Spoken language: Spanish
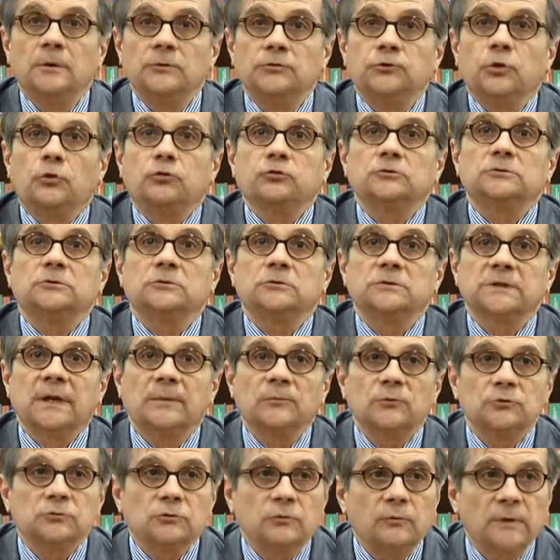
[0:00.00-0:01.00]
Todos nos
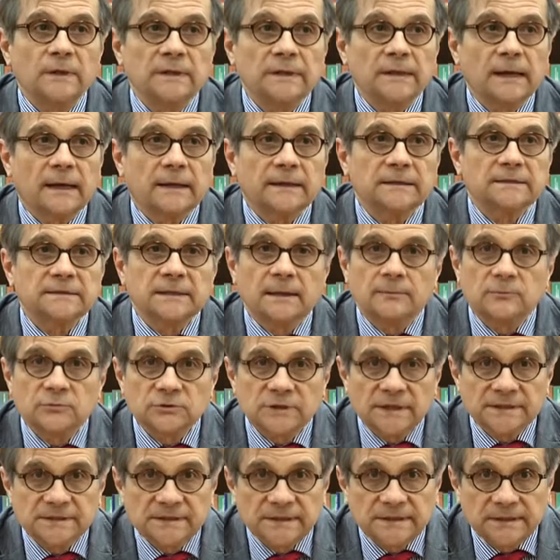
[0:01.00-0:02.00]
damos cuenta que
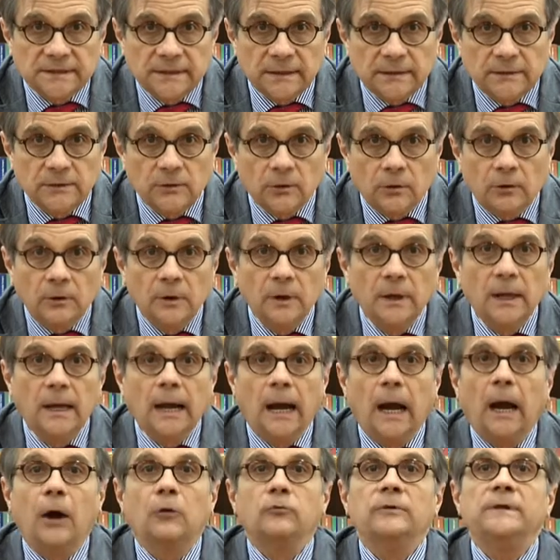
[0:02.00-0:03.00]
estamos asistiendo
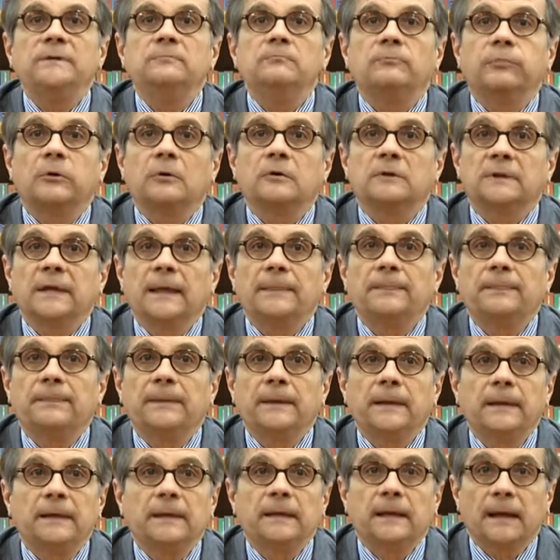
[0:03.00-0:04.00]
a un
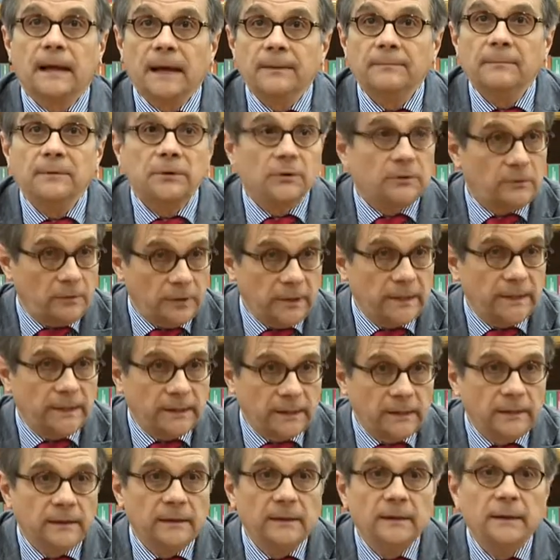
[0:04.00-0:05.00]
importante cambio
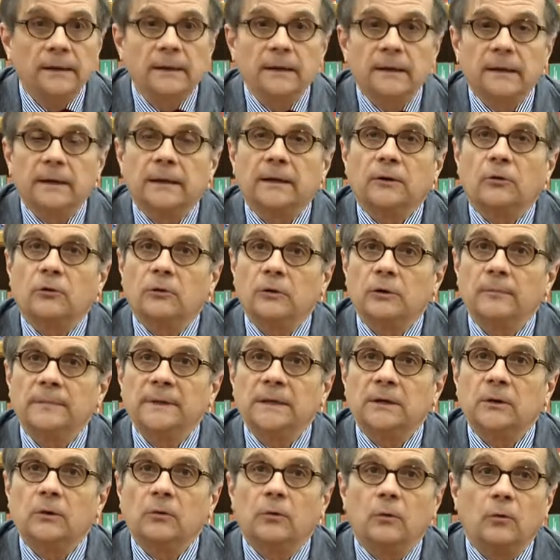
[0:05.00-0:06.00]

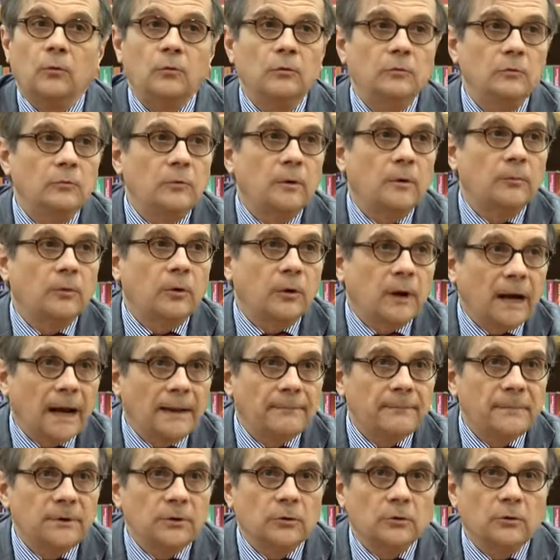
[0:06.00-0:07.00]
económico, un nuevo
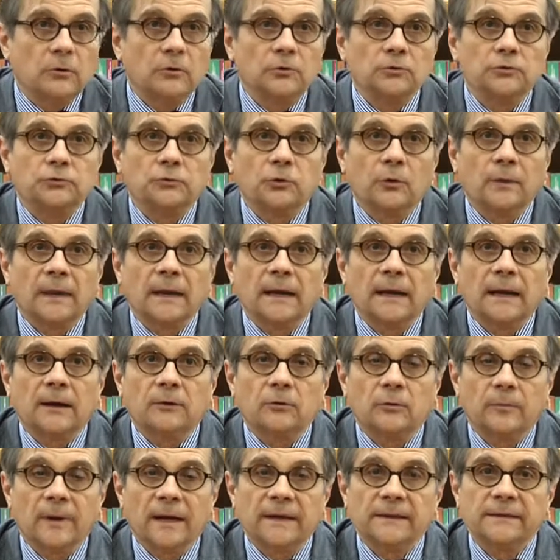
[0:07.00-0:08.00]
cambio con toda la
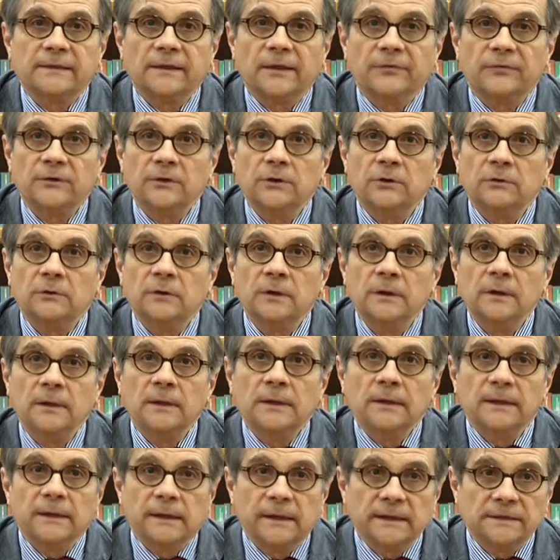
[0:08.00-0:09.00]
globalización
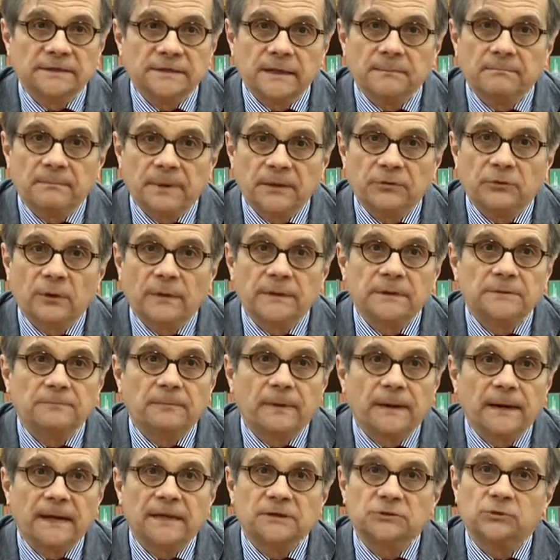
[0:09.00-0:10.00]
que se empezó a
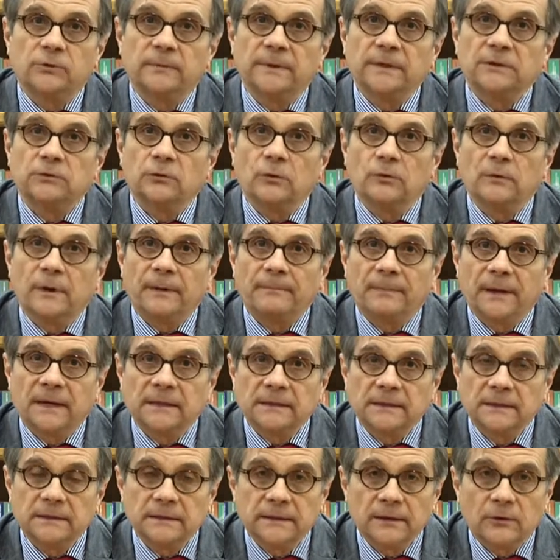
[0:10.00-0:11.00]
disparar sobre todo a
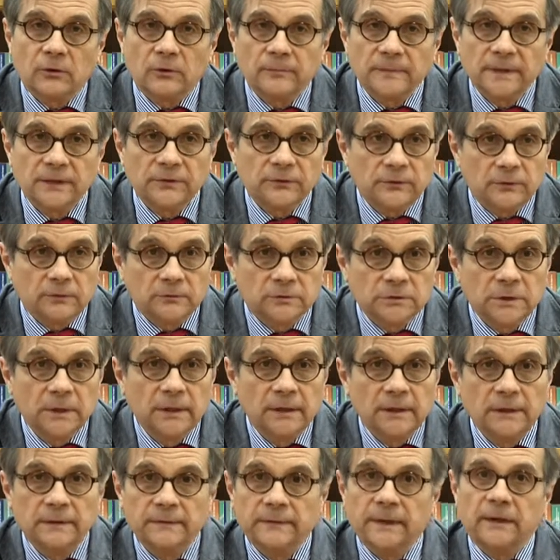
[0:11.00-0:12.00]
partir de comienzos
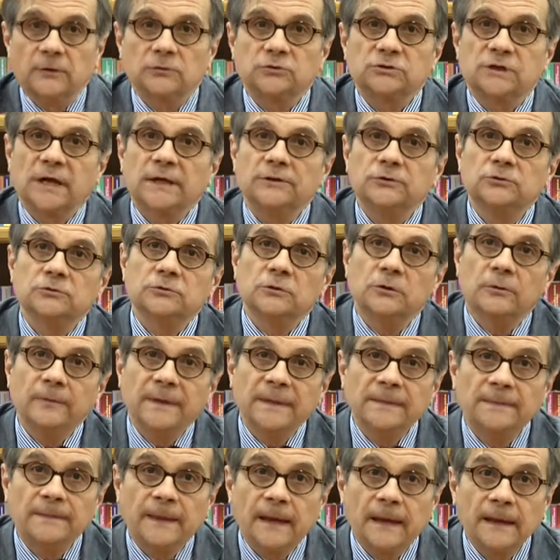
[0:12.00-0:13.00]
de los años
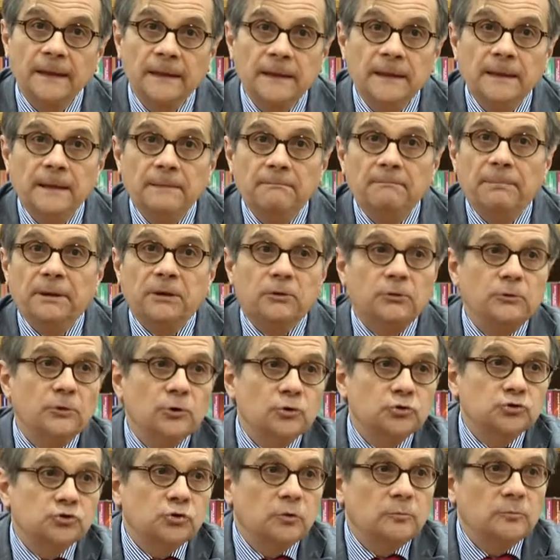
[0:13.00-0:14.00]
90, pero
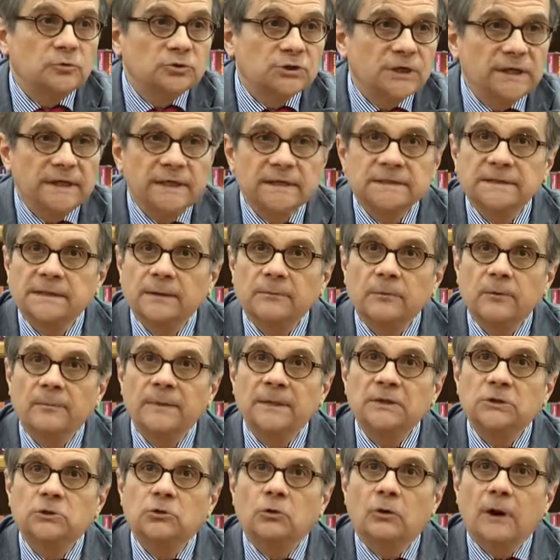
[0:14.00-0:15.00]
no somos en este
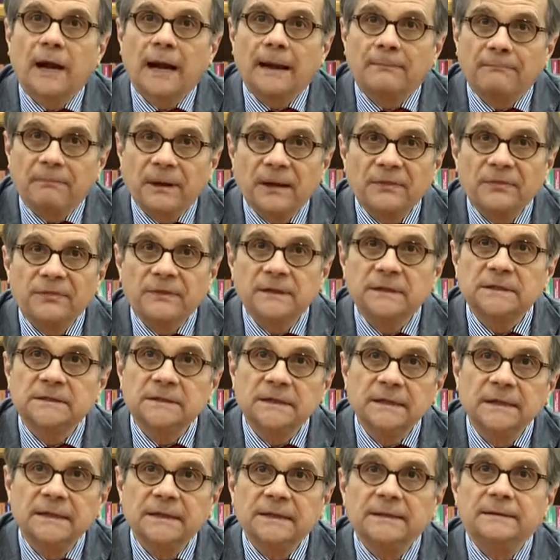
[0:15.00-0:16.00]
momento capaces
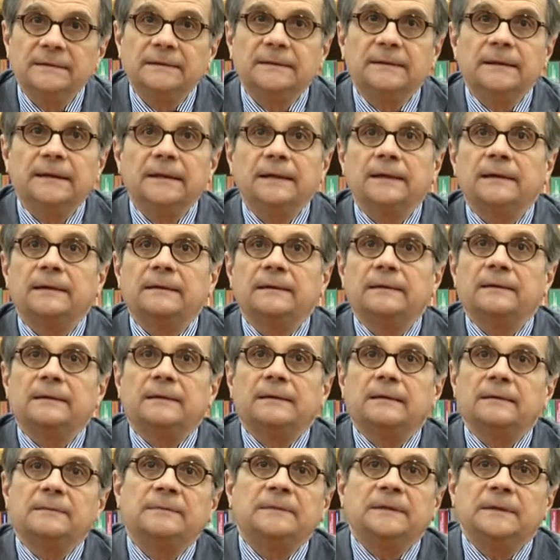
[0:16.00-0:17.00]
de
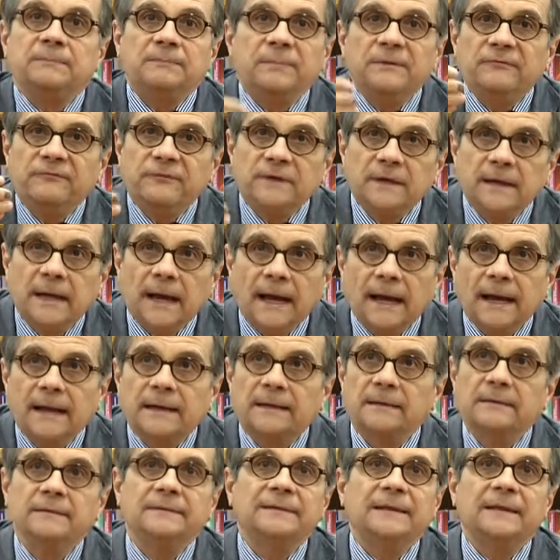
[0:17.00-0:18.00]
eh,
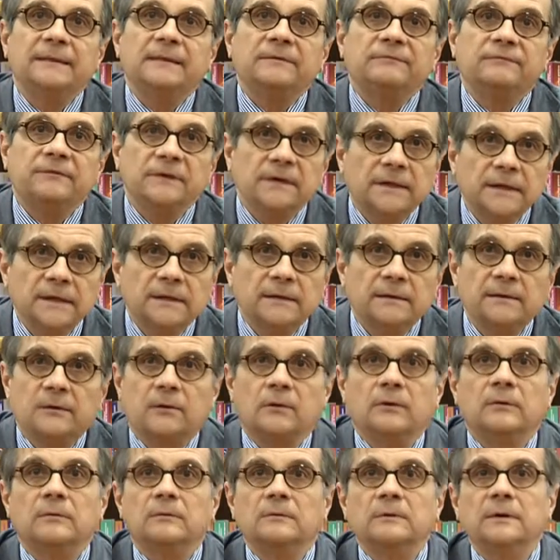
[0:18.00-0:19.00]
tipificar, de definir
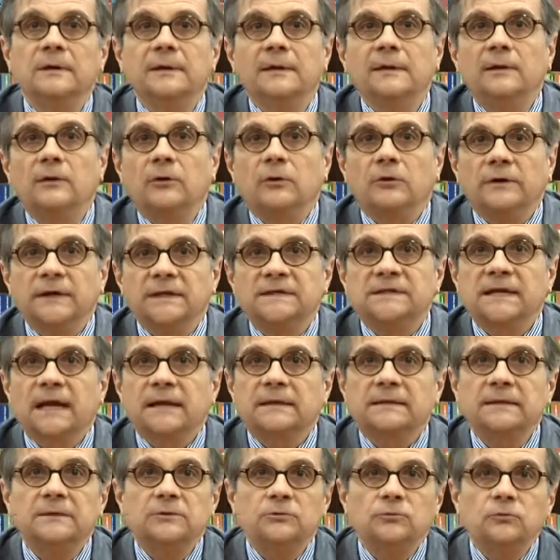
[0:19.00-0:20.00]
con con
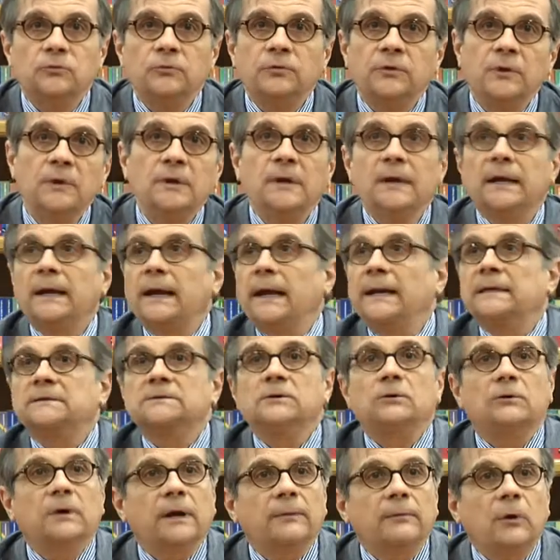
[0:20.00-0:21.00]
exactitud qué es
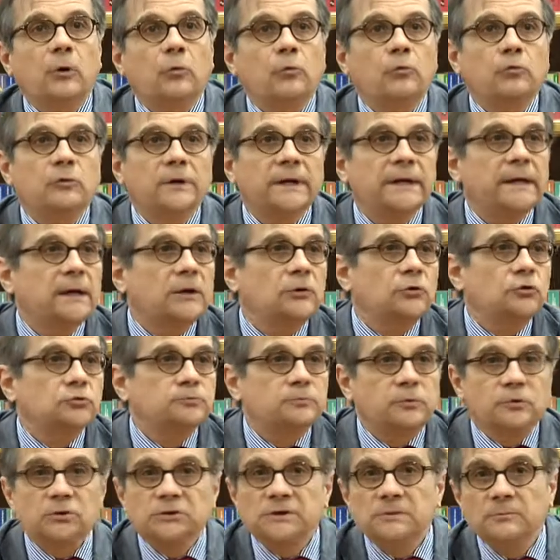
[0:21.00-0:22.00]
lo que va a ocurrir en los
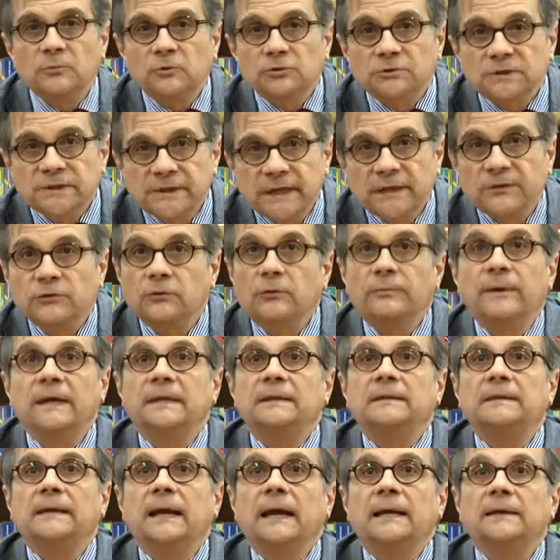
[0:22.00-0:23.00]
próximos 10 o
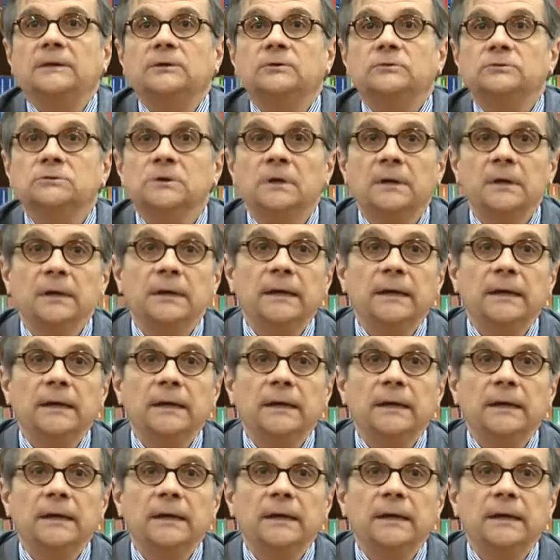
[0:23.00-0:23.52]
20 años.